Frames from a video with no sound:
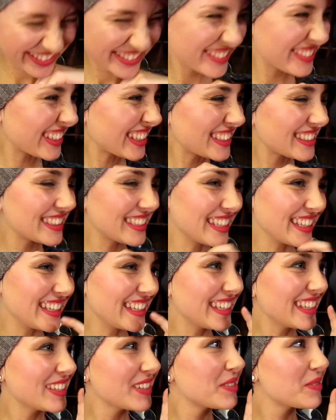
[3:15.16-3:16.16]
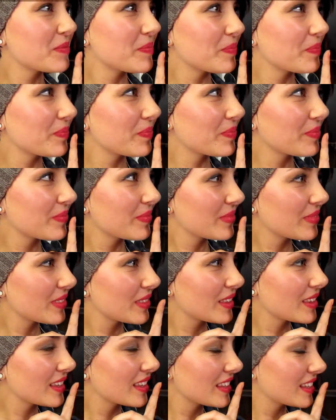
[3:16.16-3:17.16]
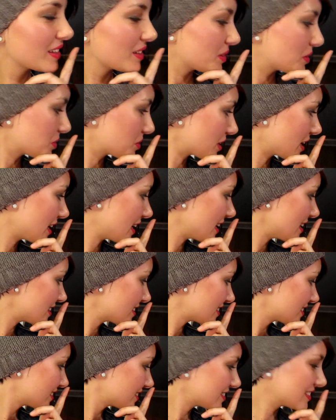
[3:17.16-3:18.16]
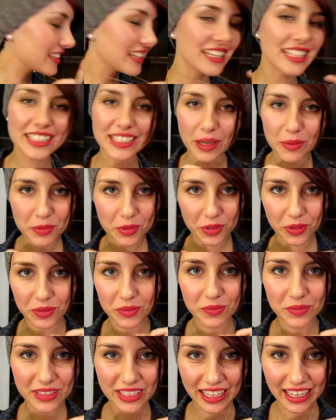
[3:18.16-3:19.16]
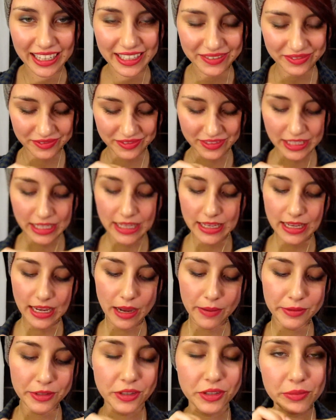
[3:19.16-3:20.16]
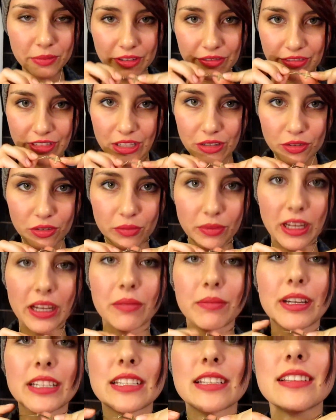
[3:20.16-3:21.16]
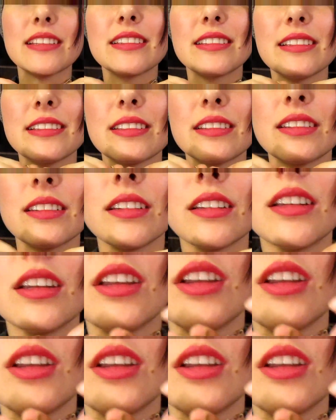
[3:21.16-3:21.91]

was.de oder net. Ich schreibe es euch unten mit rein. Habe ich euch mal ein Video drüber gemacht. Das ist diese